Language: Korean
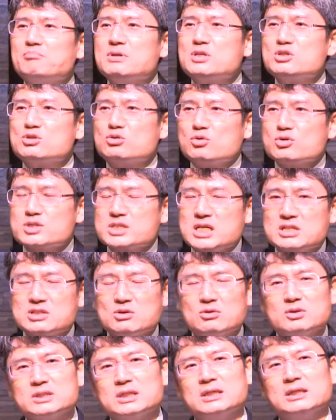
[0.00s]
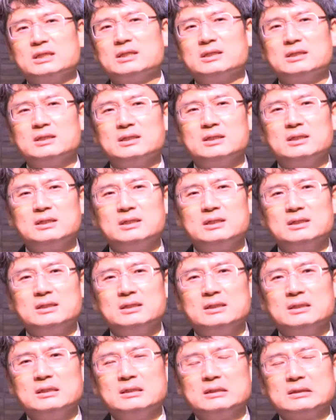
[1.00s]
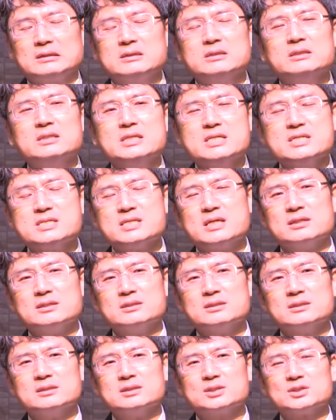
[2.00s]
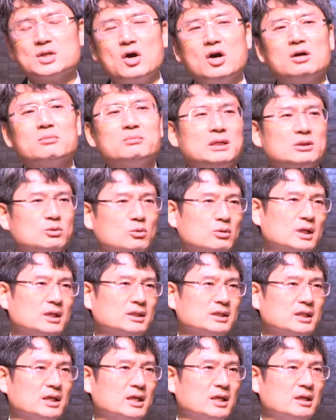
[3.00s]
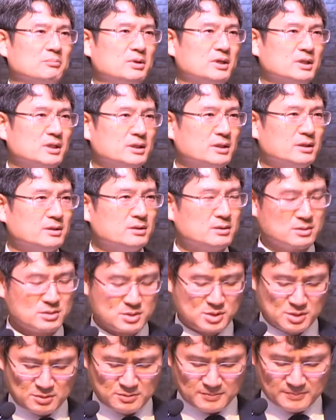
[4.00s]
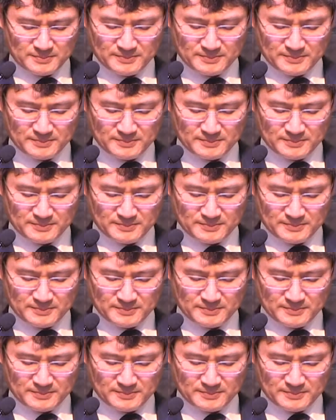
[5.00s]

빛으로 찾아오자 그 인생은 정말 놀랍게 변화되었던 것이죠.